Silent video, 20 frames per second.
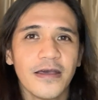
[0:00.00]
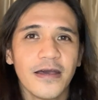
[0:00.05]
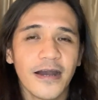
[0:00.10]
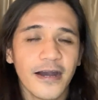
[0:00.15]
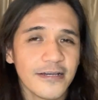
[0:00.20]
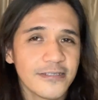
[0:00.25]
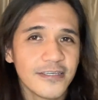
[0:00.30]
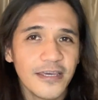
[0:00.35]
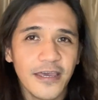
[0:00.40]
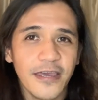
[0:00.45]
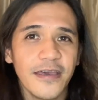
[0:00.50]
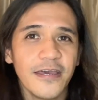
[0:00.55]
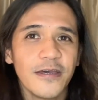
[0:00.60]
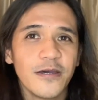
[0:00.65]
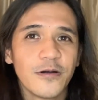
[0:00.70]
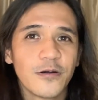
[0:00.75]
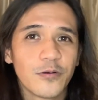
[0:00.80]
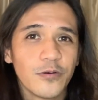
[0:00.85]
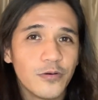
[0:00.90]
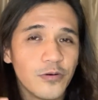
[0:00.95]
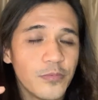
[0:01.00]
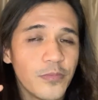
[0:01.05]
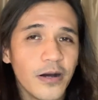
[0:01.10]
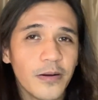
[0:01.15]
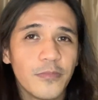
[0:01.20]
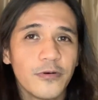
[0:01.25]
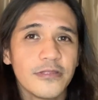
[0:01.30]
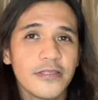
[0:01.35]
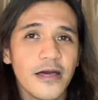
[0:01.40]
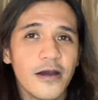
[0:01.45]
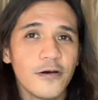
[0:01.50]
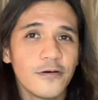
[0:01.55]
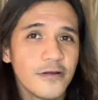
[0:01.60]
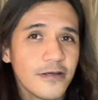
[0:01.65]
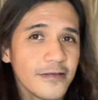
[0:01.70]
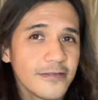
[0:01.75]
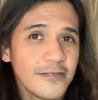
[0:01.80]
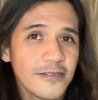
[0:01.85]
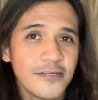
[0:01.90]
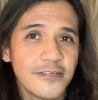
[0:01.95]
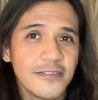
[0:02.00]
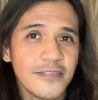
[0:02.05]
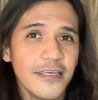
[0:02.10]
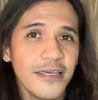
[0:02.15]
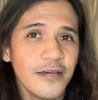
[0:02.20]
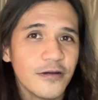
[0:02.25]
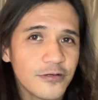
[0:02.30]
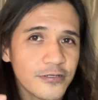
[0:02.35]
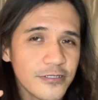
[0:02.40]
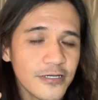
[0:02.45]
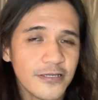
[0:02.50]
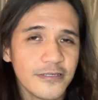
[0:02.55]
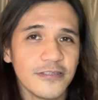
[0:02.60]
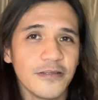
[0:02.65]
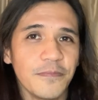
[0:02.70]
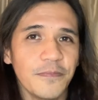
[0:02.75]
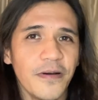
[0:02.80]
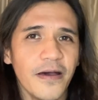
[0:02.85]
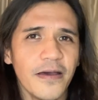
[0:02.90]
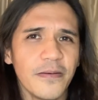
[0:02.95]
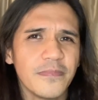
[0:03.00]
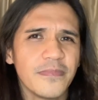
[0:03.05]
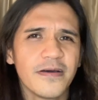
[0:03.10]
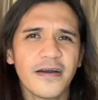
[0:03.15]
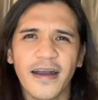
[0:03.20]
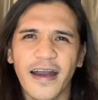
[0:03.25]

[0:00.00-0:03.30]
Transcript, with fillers: Kasi kung umabot na ako ng 60 or 65,